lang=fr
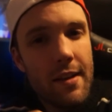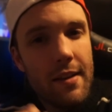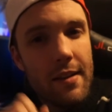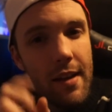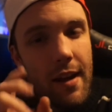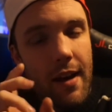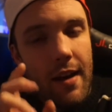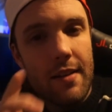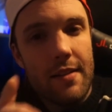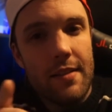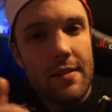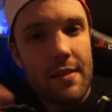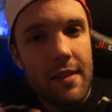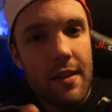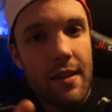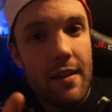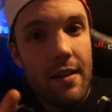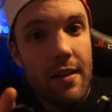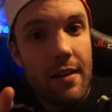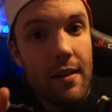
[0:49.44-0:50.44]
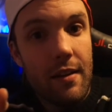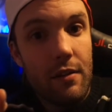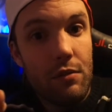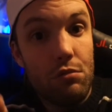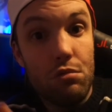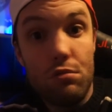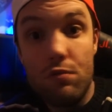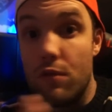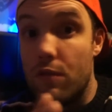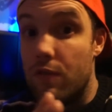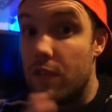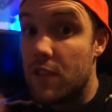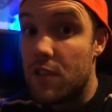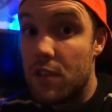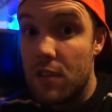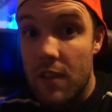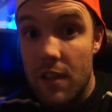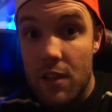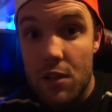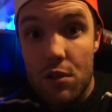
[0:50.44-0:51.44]
grâce à tous vos
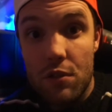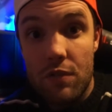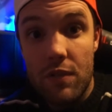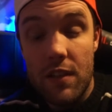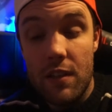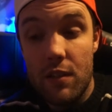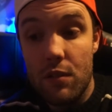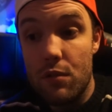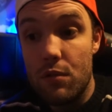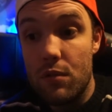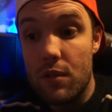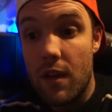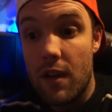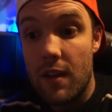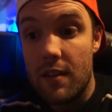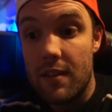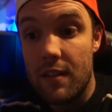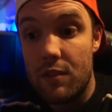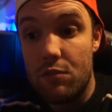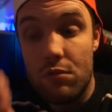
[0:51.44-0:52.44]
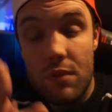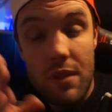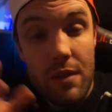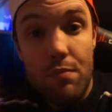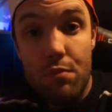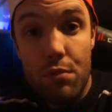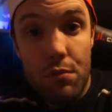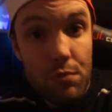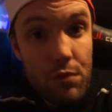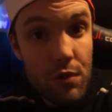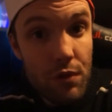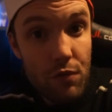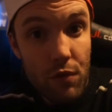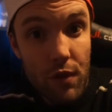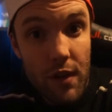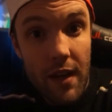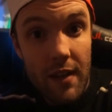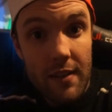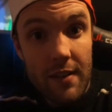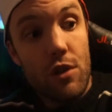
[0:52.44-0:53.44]
visionnages de vidéos, grâce à toutes les pubs que
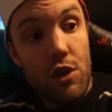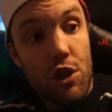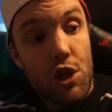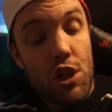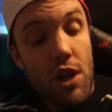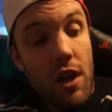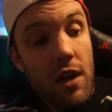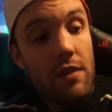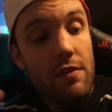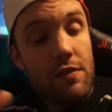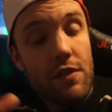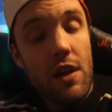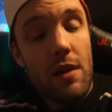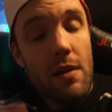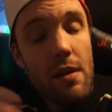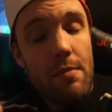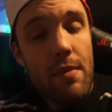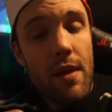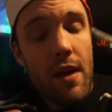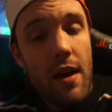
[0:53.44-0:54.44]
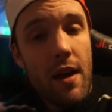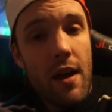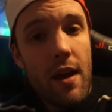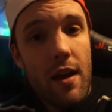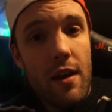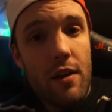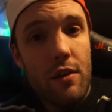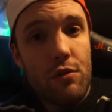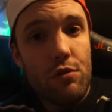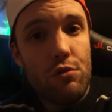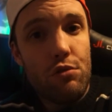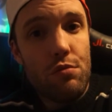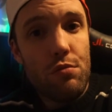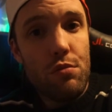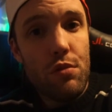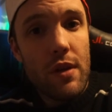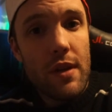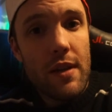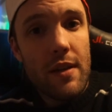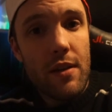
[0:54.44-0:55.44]
vous regardez, j'arrive quand même à
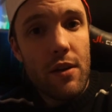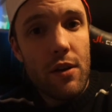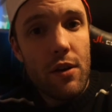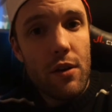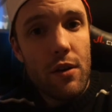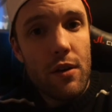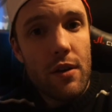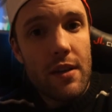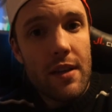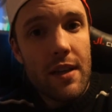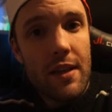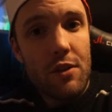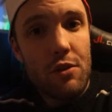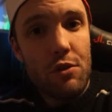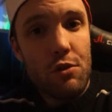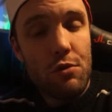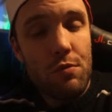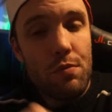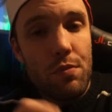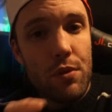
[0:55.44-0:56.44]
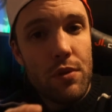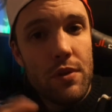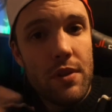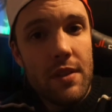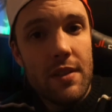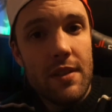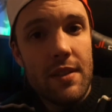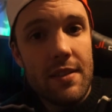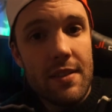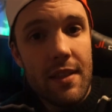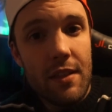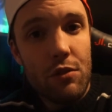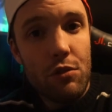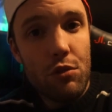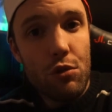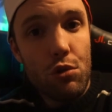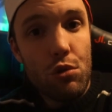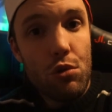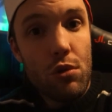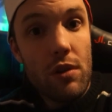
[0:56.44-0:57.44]
cumuler euh, quelques petites dizaines
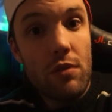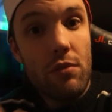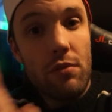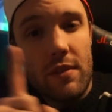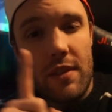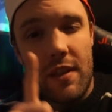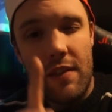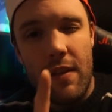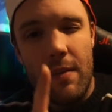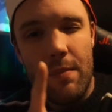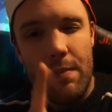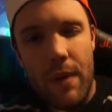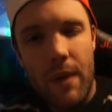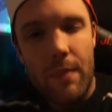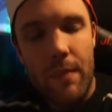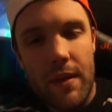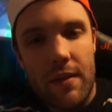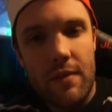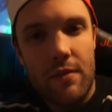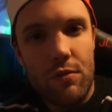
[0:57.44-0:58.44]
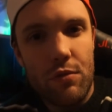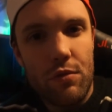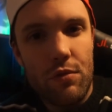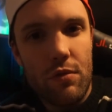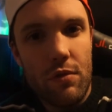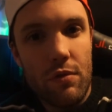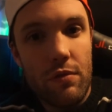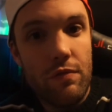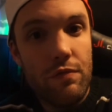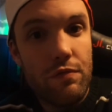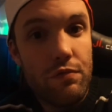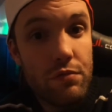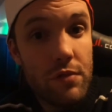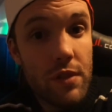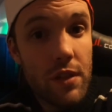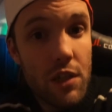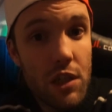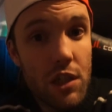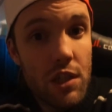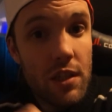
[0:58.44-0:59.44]
d'euros. Et donc ça va me permettre de
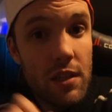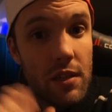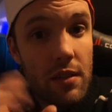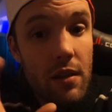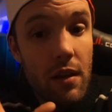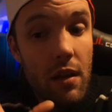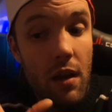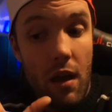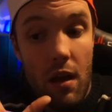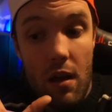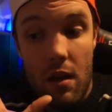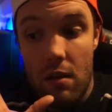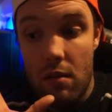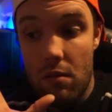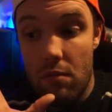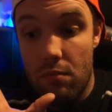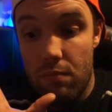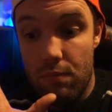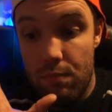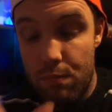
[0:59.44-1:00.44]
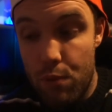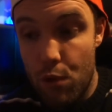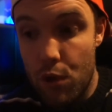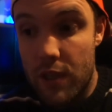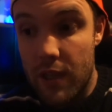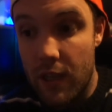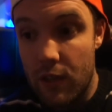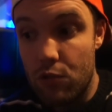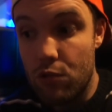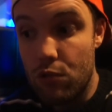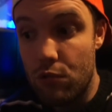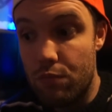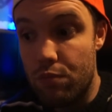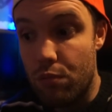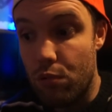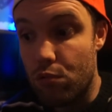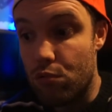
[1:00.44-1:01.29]
vous acheter un beau cadeau pour le